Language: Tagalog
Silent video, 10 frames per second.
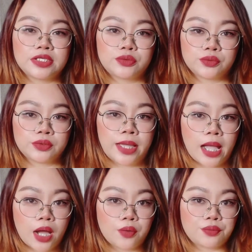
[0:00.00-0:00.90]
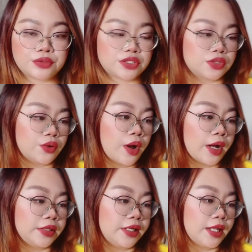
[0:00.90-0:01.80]
Etude House. Ito ang
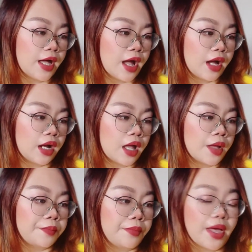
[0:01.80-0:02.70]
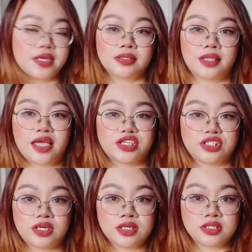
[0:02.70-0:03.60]
kanilang My
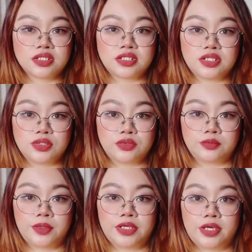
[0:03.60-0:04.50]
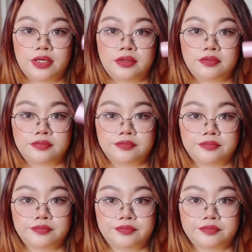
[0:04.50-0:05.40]
Lash Serum. Ayan. An